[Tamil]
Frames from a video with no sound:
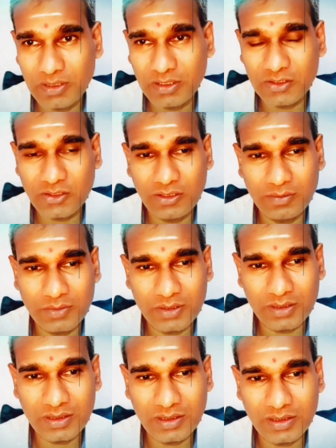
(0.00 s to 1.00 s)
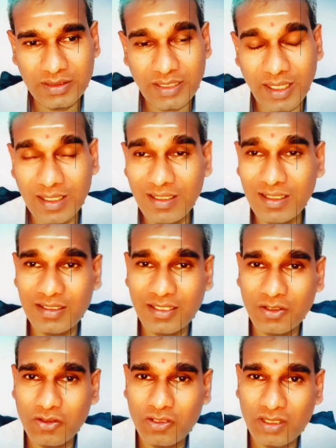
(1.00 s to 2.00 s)
அவன் காணிக்கையை
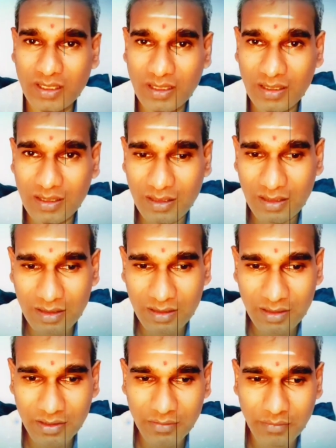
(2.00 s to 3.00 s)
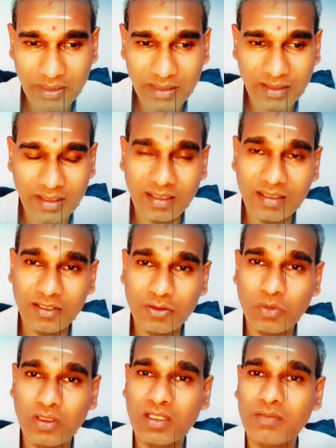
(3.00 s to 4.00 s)
செலுத்தி தீர்ந்த பின்பு
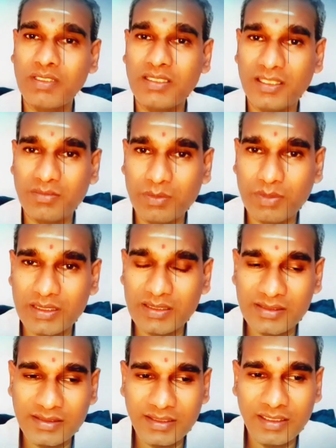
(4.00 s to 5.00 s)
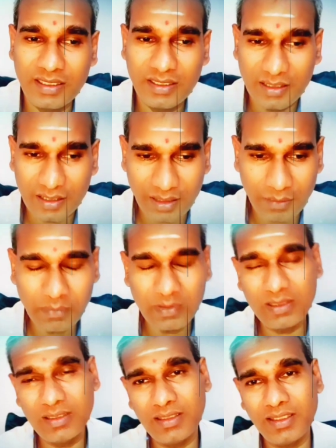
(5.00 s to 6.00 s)
காணிக்கையை சுமந்து வந்த ஜனங்களை
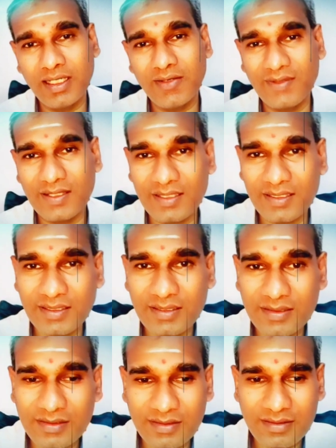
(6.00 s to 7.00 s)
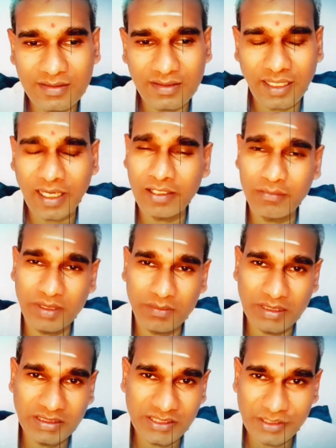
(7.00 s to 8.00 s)
அனுப்பிவிட்டான்
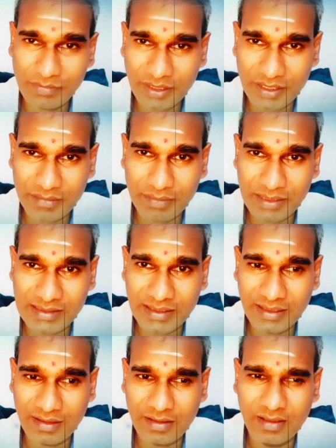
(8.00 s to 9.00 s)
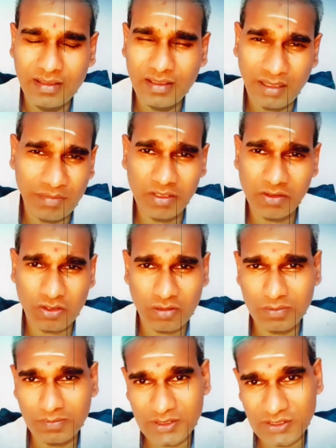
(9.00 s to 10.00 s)
அவனோ கில்காலிலுள்ள
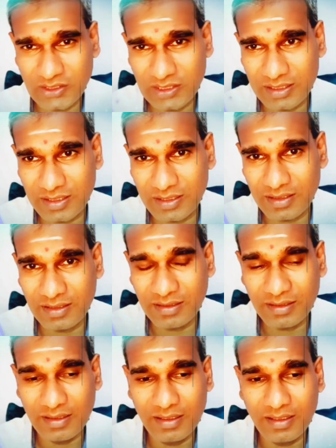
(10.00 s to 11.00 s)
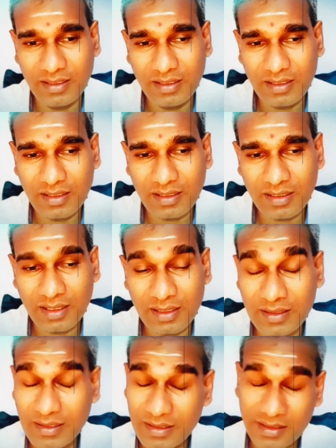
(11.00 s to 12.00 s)
சிலைகள் இருக்கும் இடத்திலிருந்து
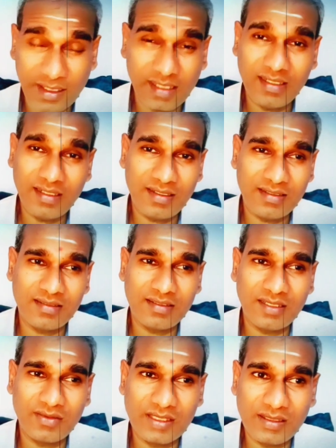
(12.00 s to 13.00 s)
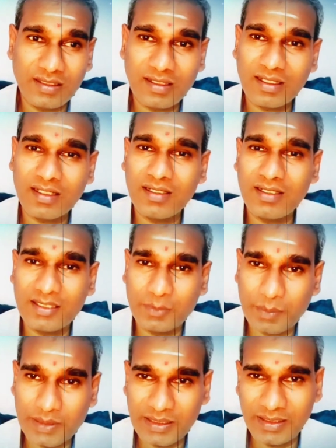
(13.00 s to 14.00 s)
திரும்பி வந்து
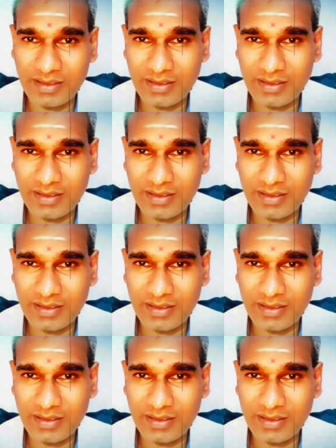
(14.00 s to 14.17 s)
ராஜாவே